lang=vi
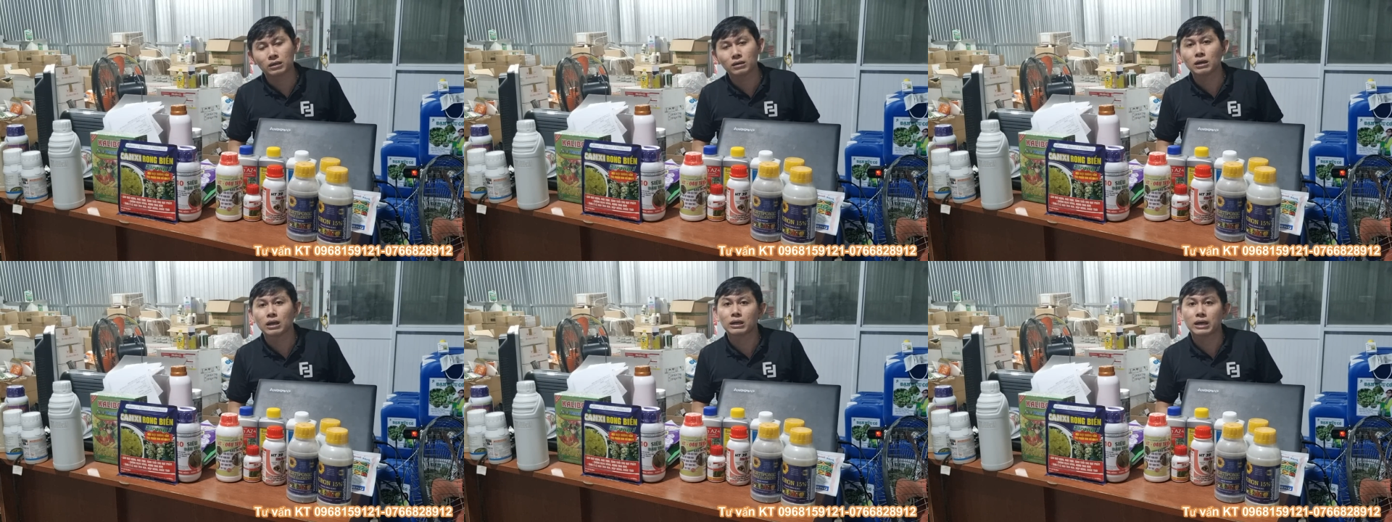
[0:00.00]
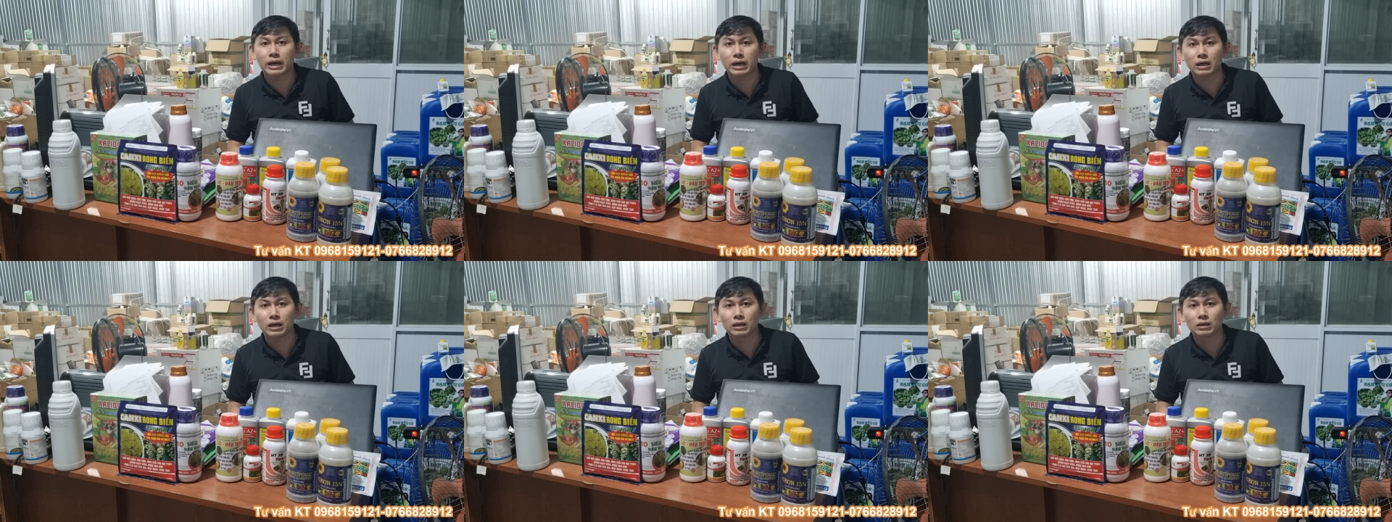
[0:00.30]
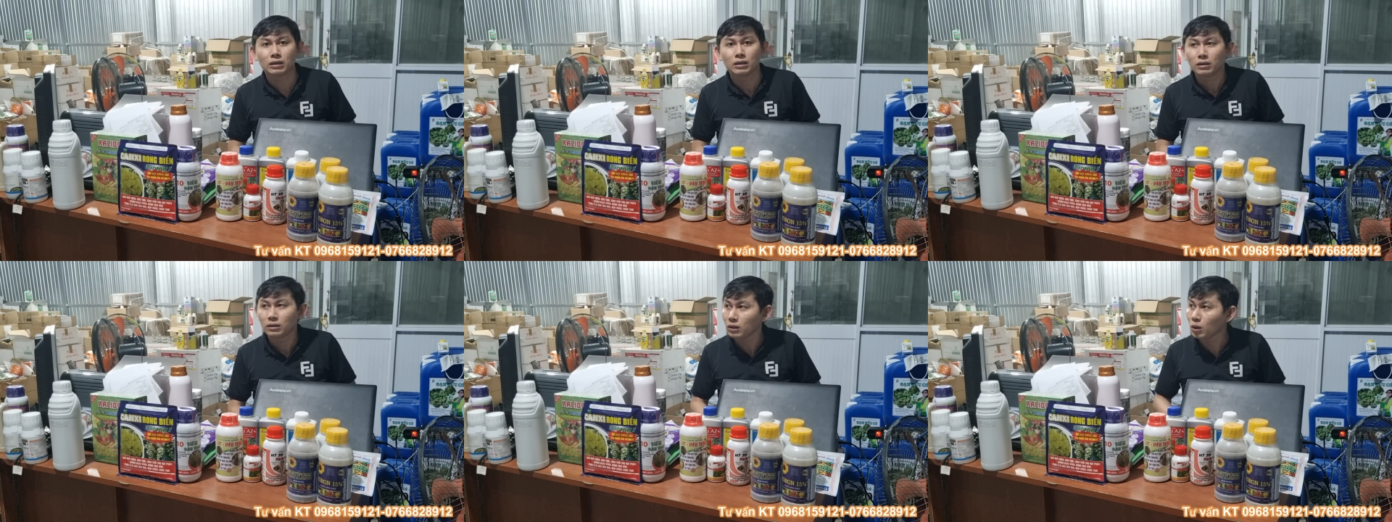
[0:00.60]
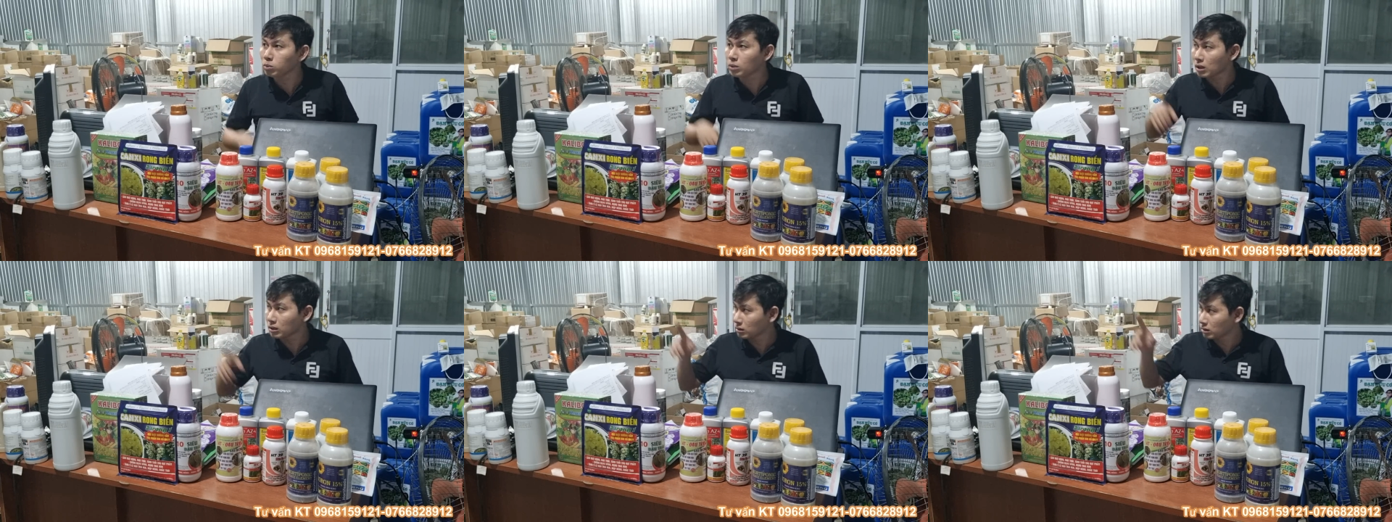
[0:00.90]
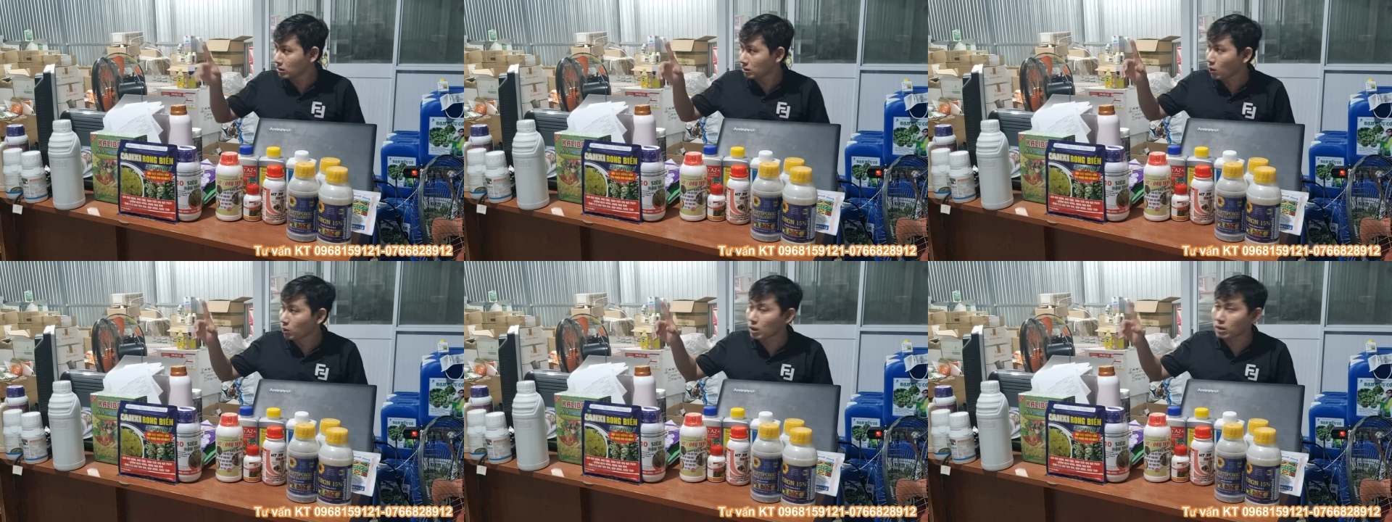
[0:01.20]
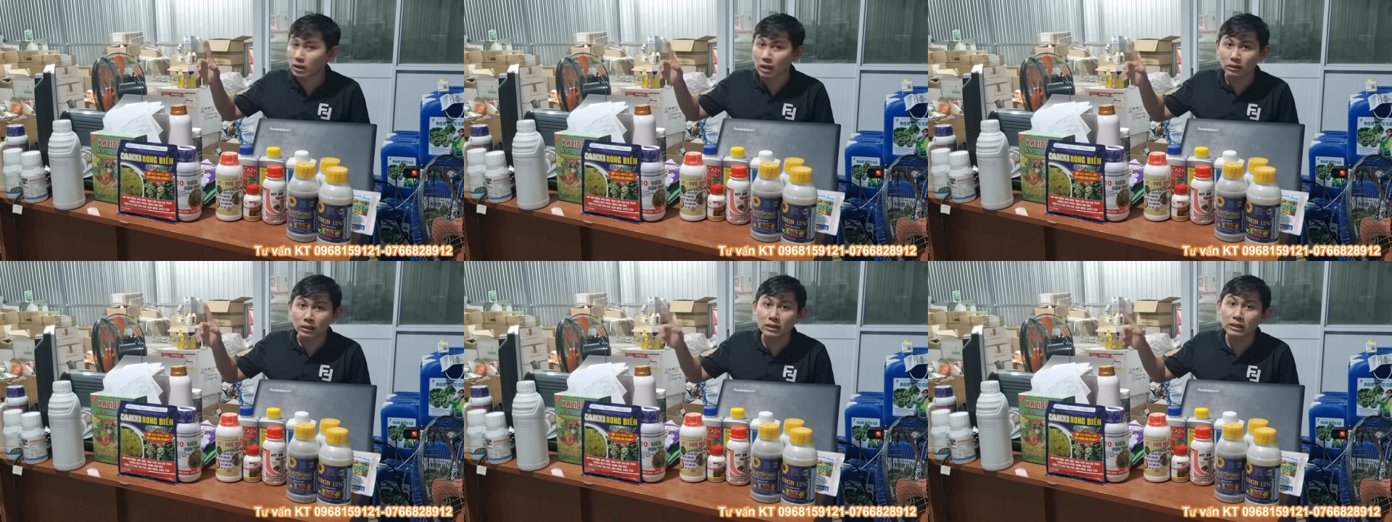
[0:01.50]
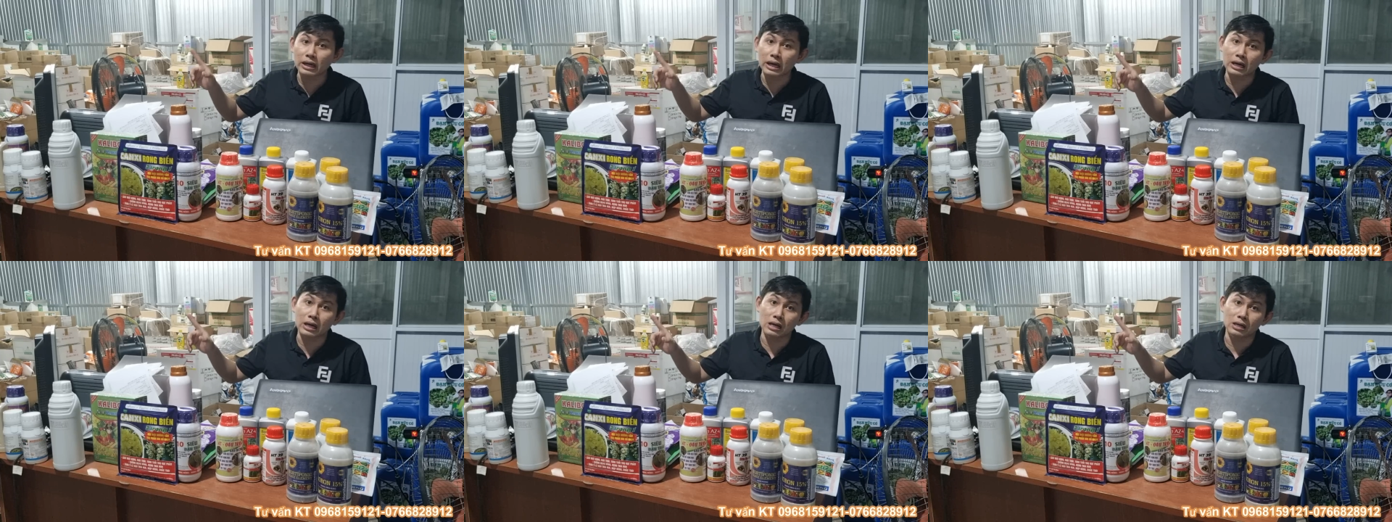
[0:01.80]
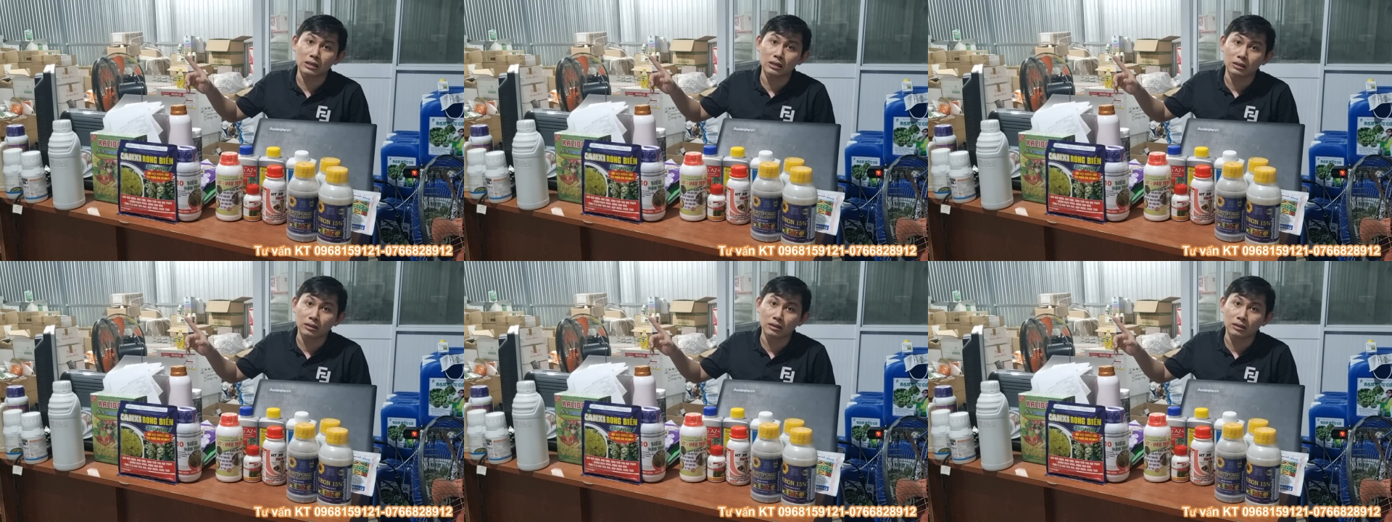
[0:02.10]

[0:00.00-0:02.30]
nó là khác lúc đó chỗ đó thời tiết khác,